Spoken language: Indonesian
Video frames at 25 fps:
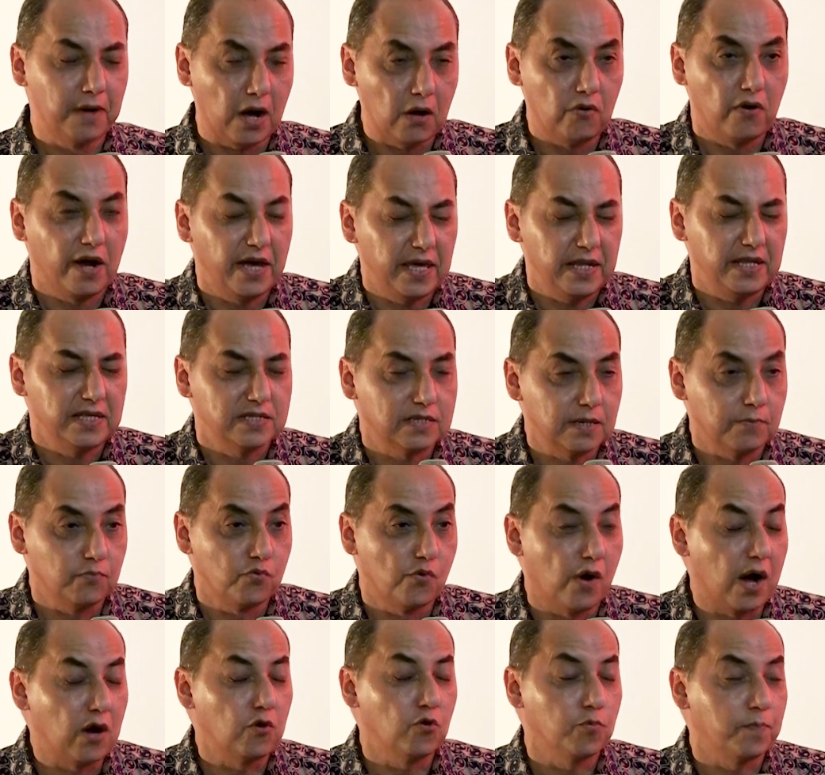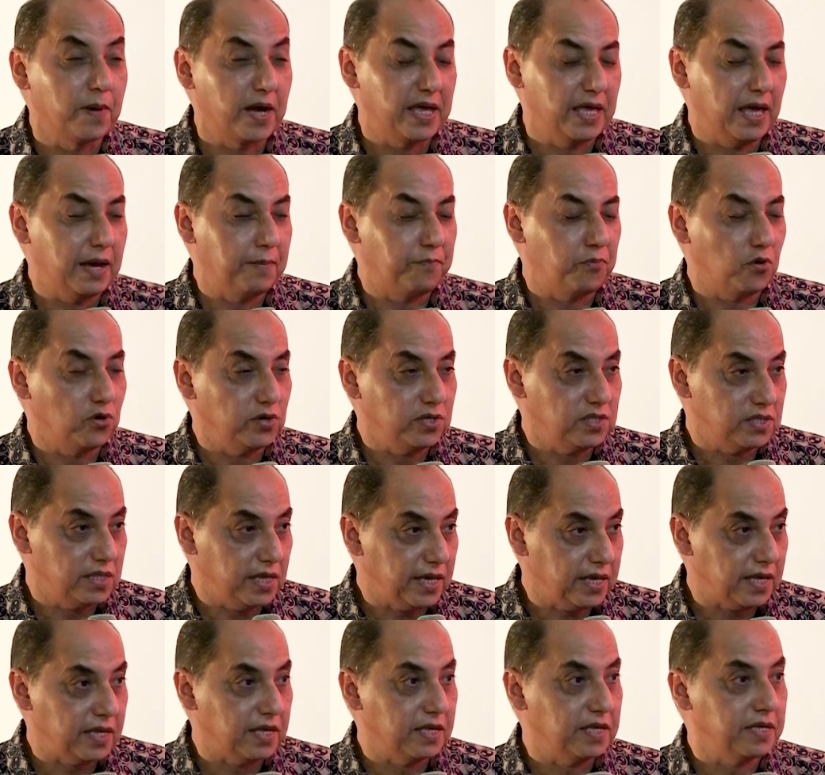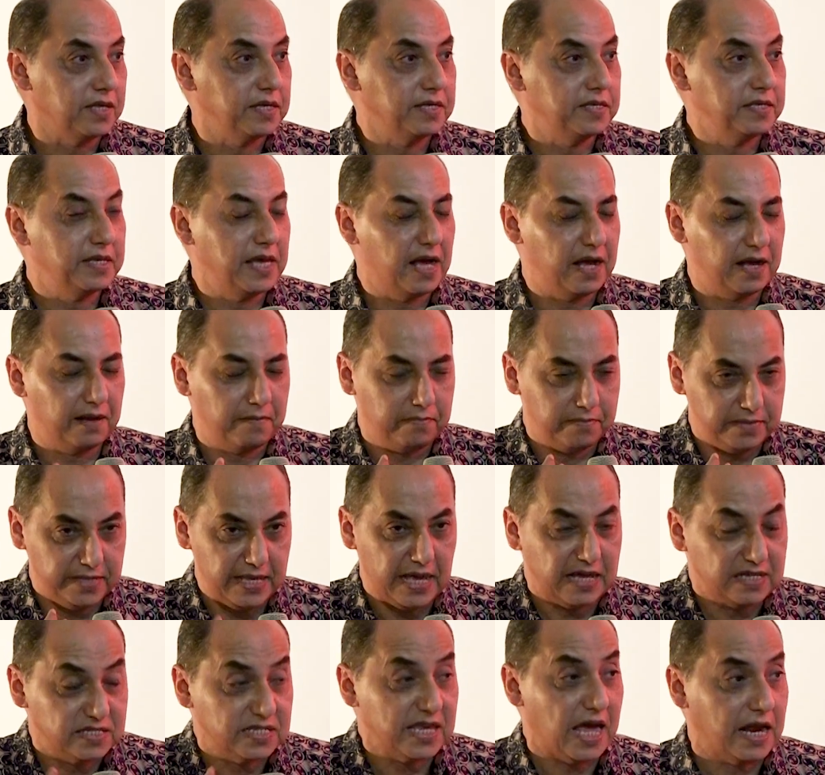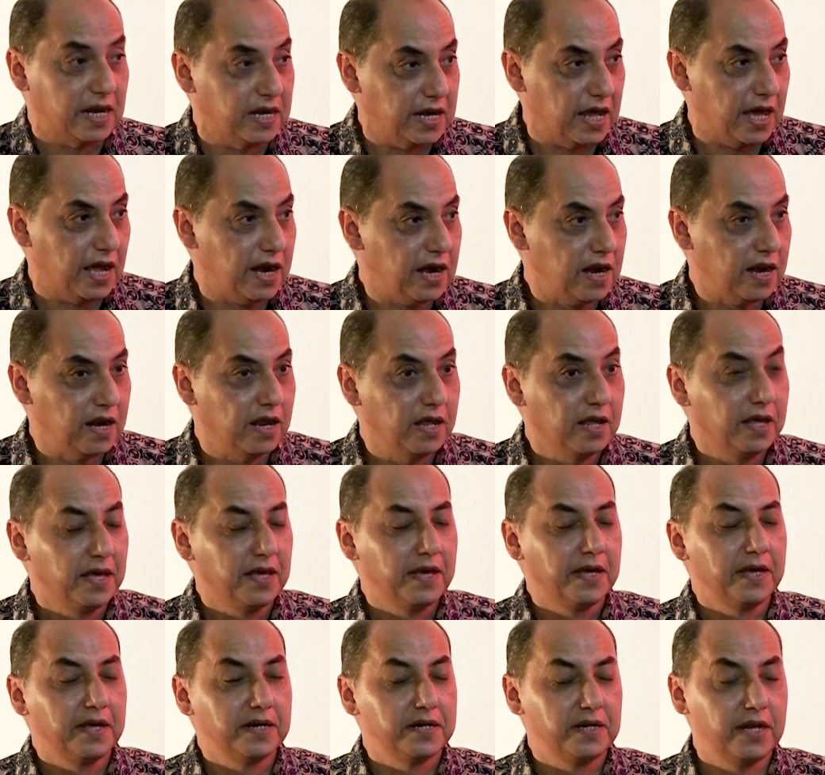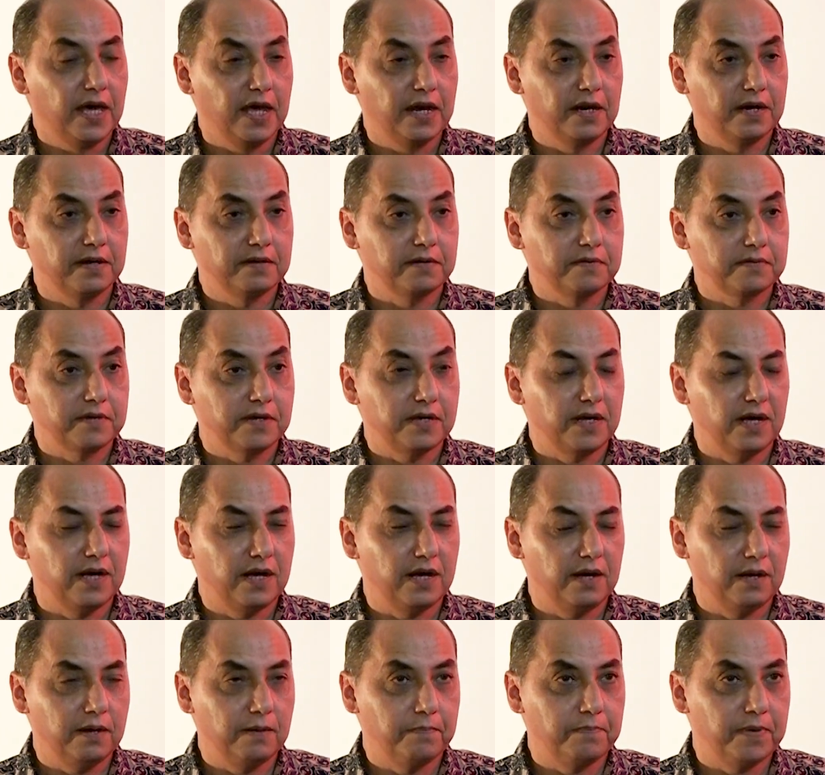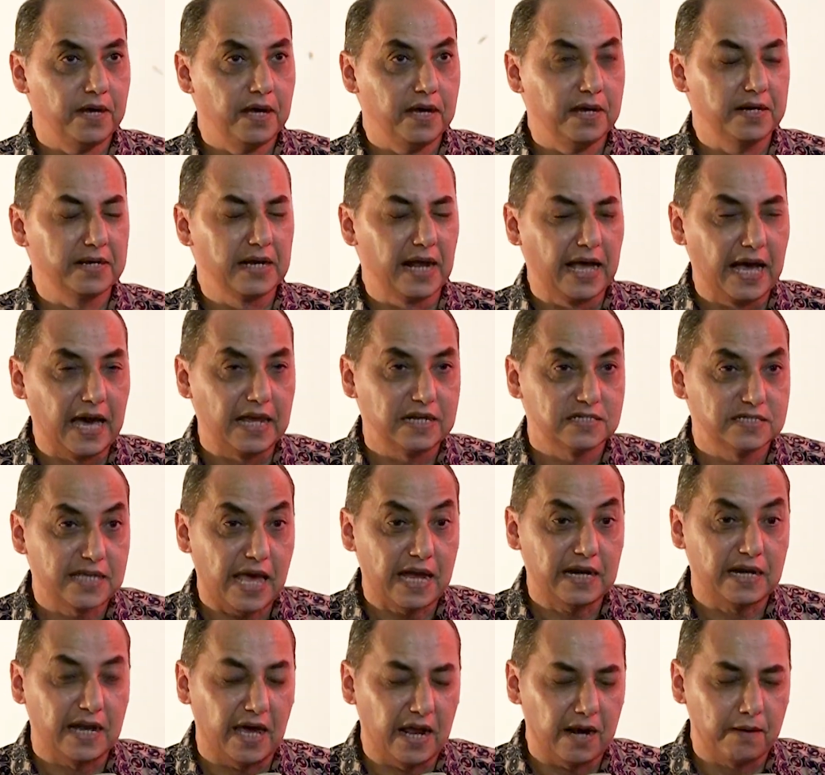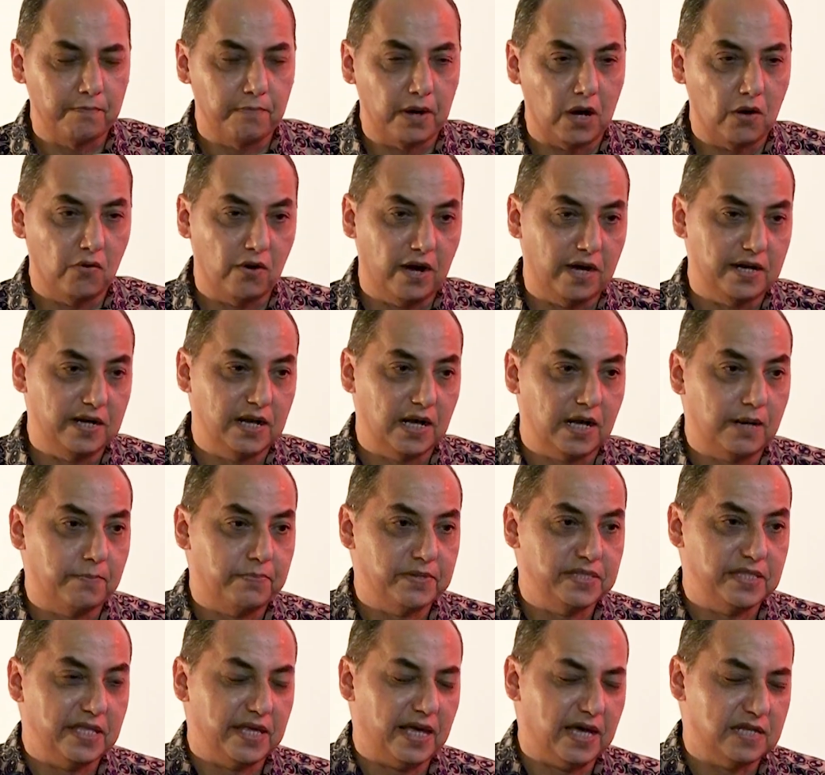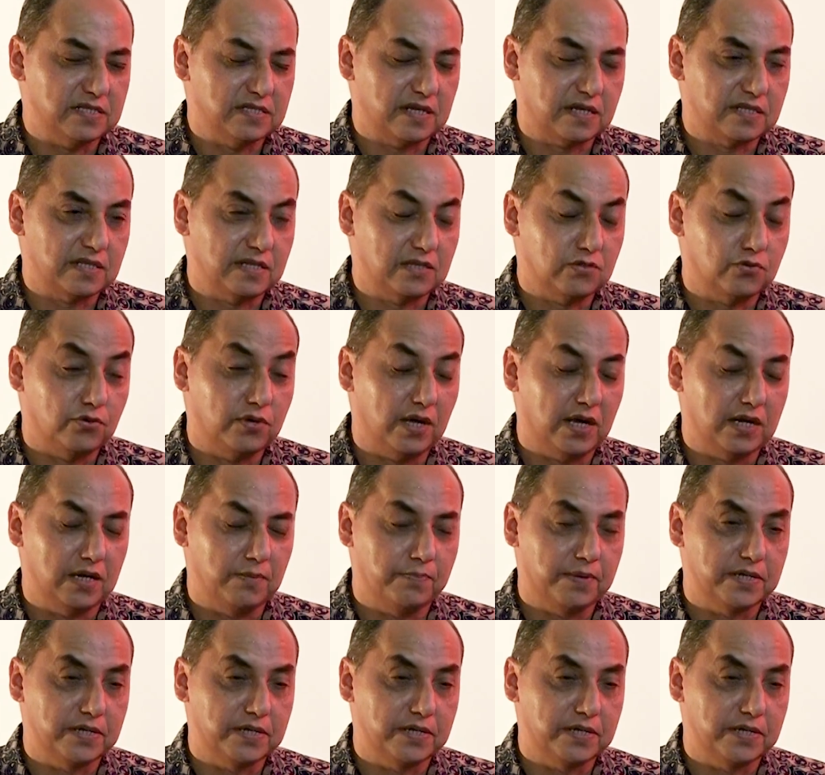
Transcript: bahwa ini sebuah upaya politik yang yang sadar dan uh, apa dengan sadar bahwa ada kepentingan tertentu yang